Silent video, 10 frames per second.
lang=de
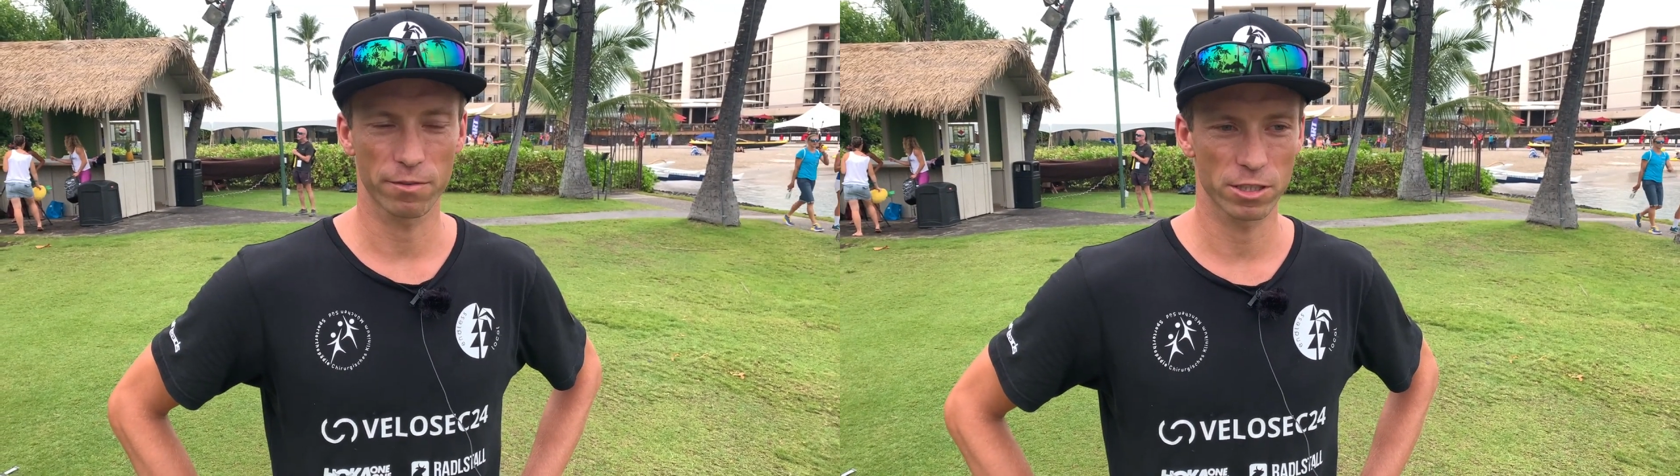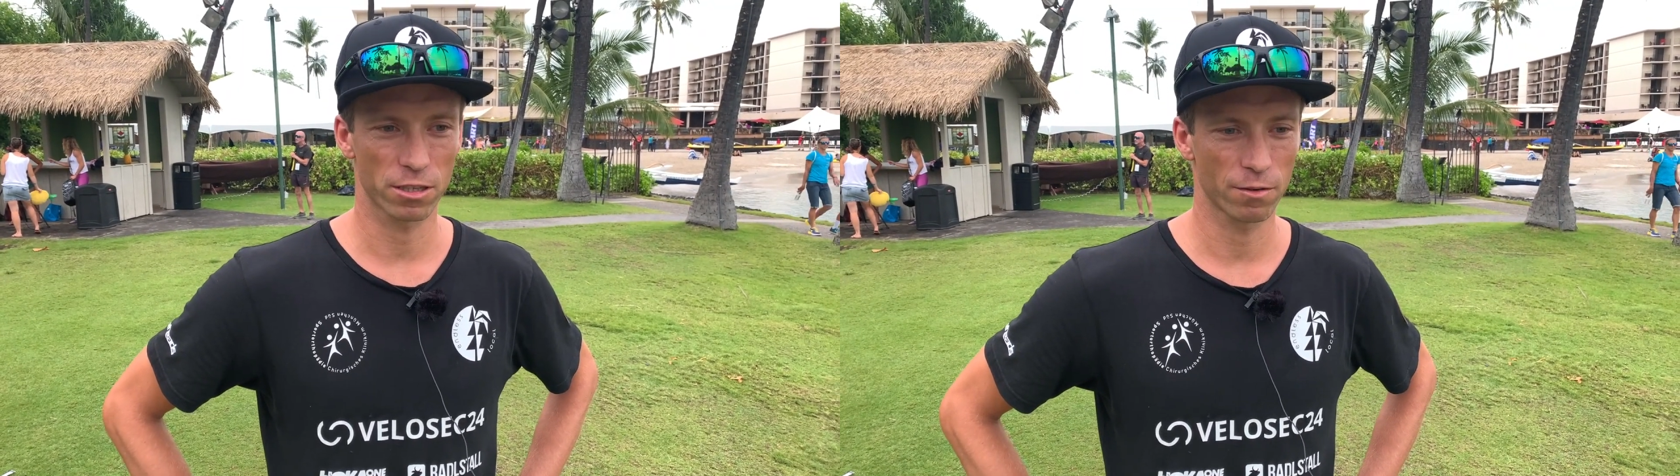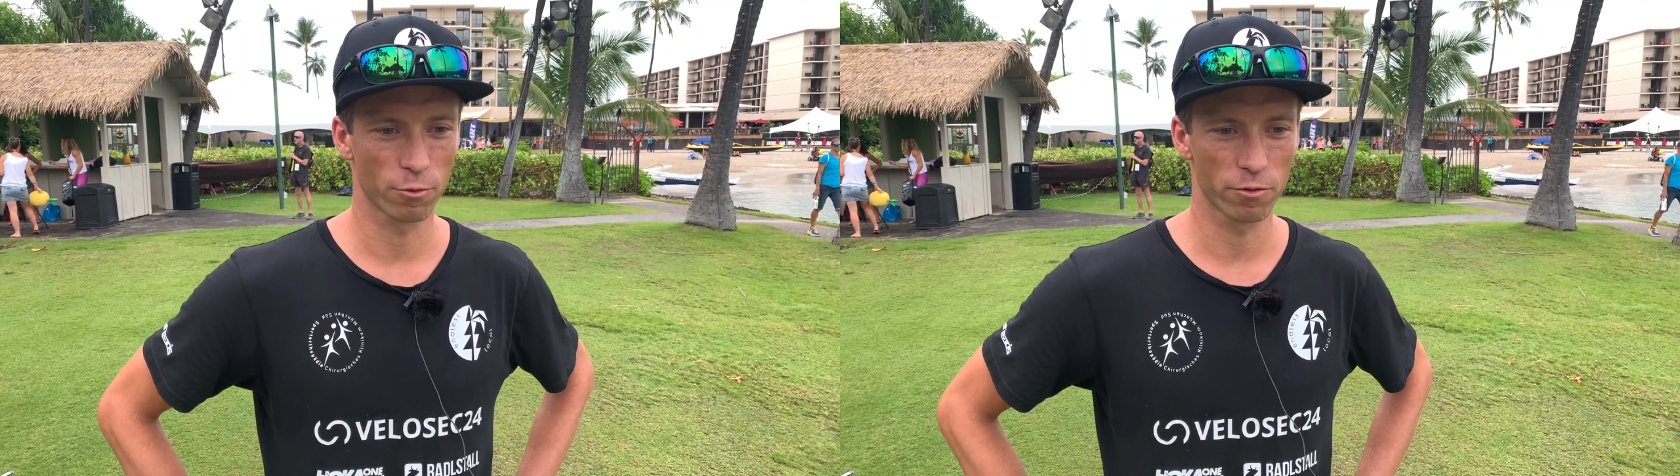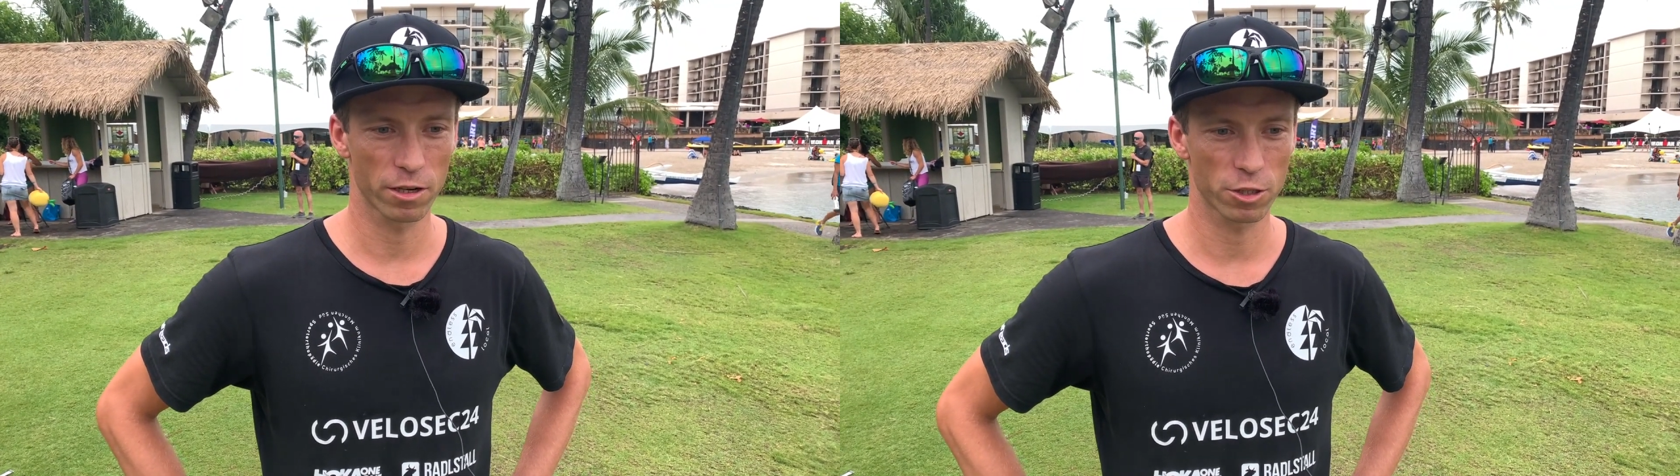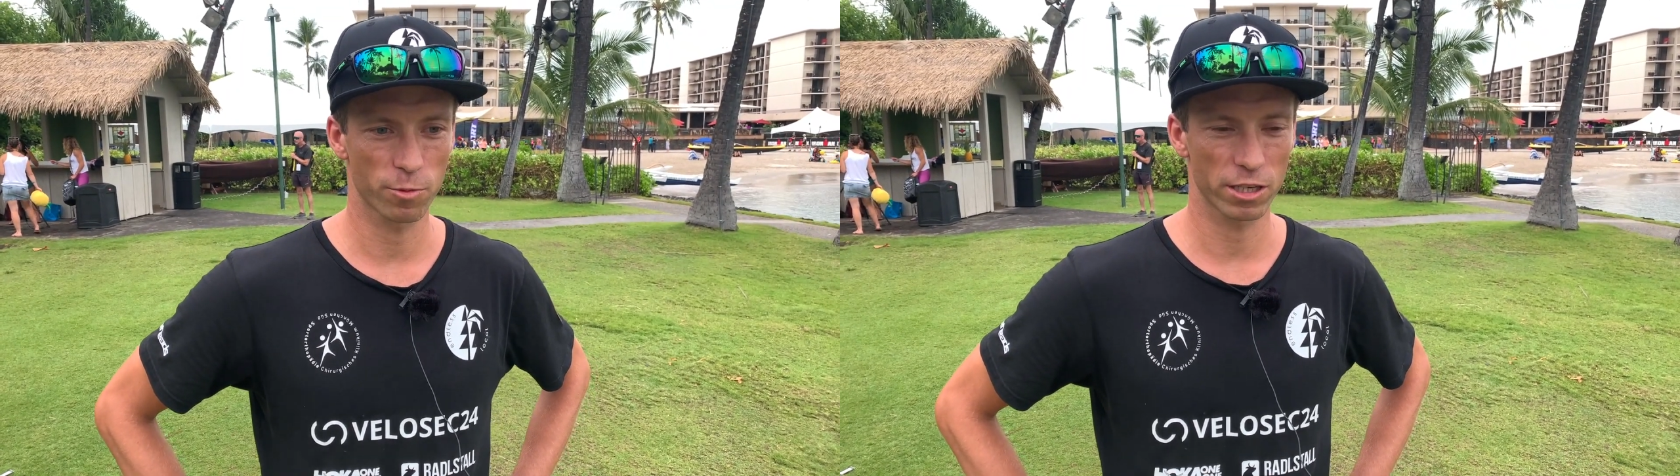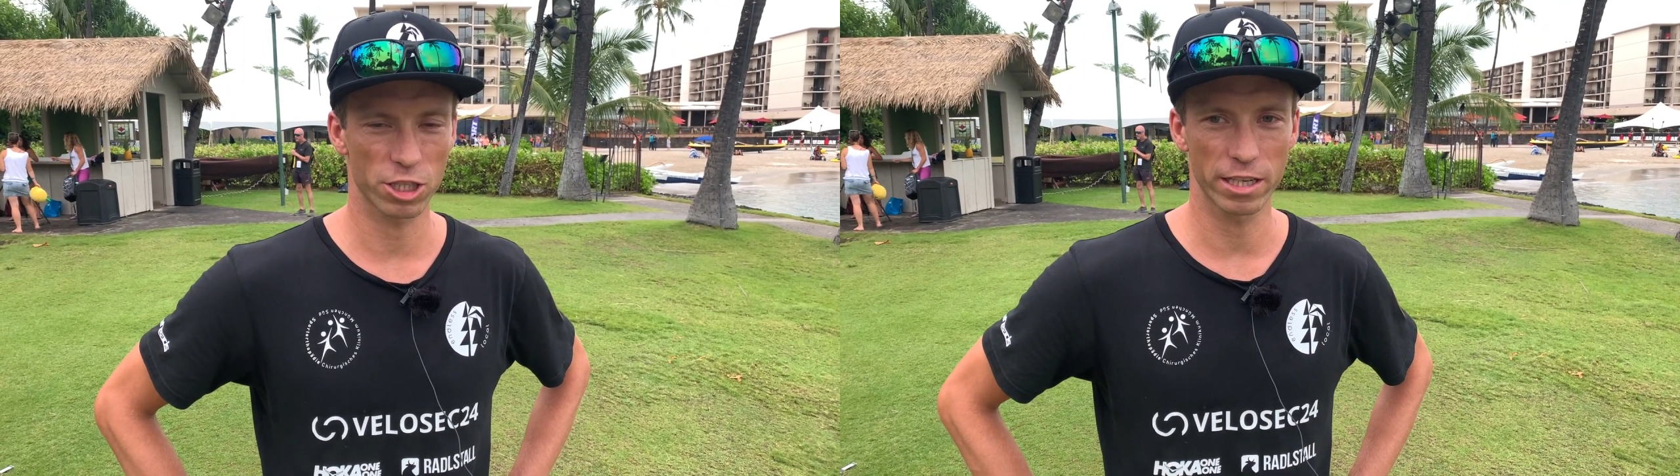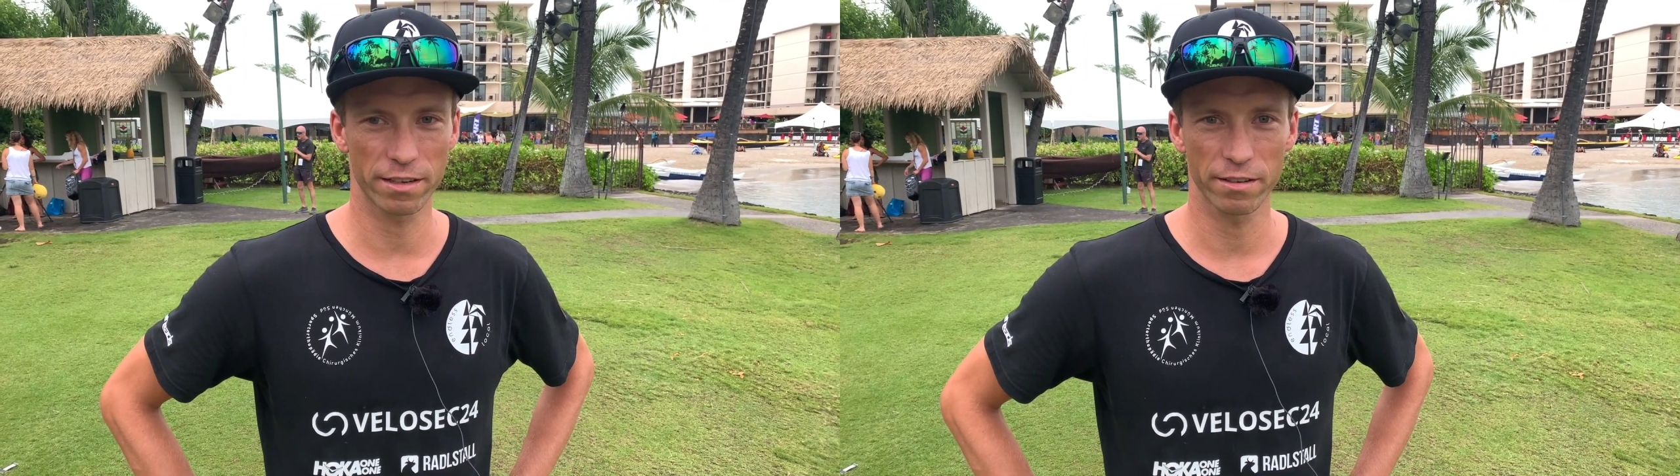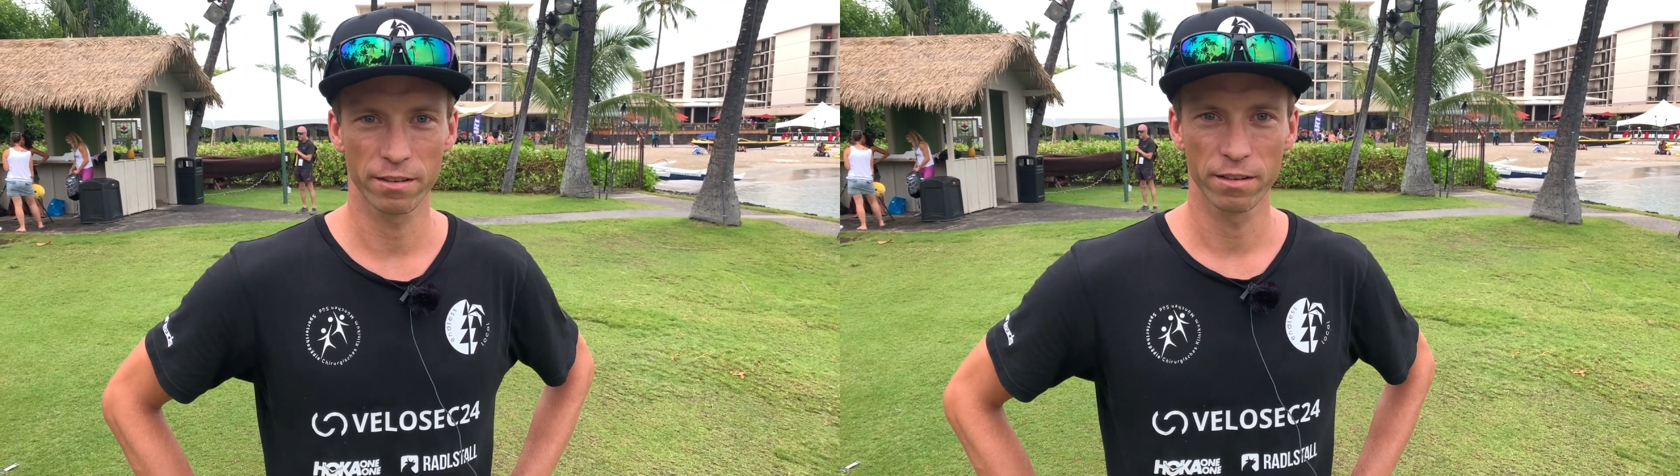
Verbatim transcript: verstanden, wofür der Sport steht